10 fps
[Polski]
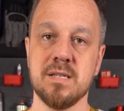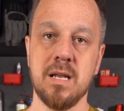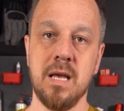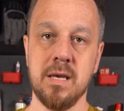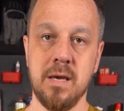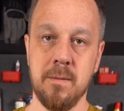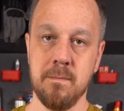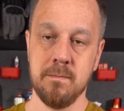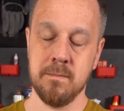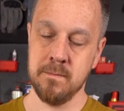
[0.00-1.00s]
sklejki.
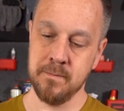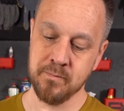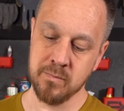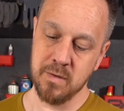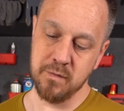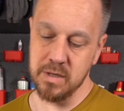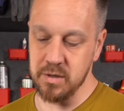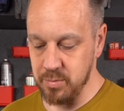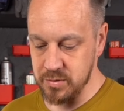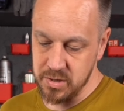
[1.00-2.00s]
Wtedy
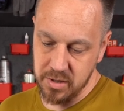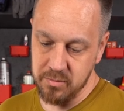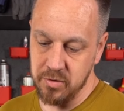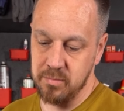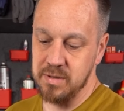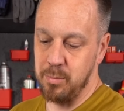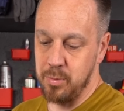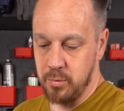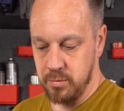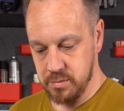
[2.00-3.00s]
podzielimy ją na
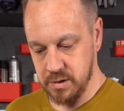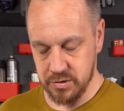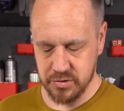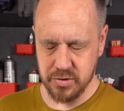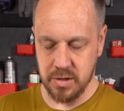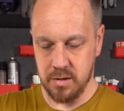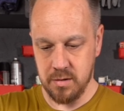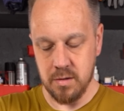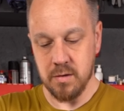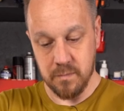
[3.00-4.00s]
pół jeszcze
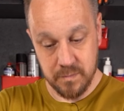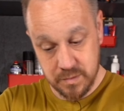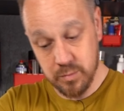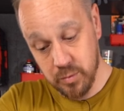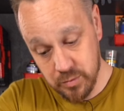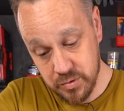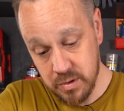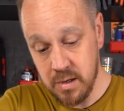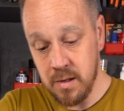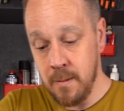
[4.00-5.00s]
wzdłuż.
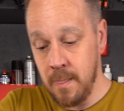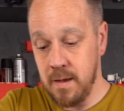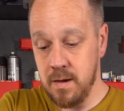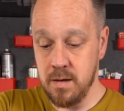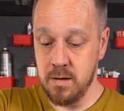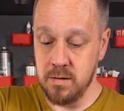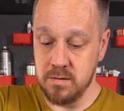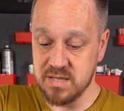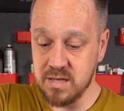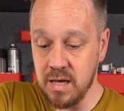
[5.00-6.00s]
E,
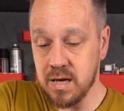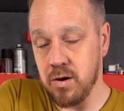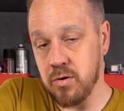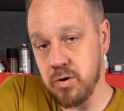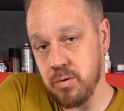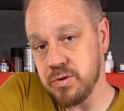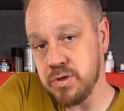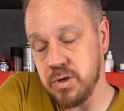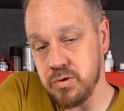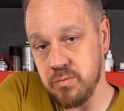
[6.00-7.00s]
sklejka około
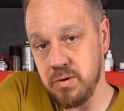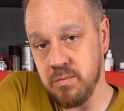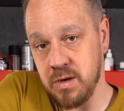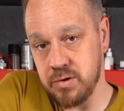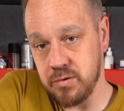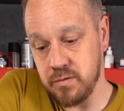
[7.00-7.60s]
10 mm.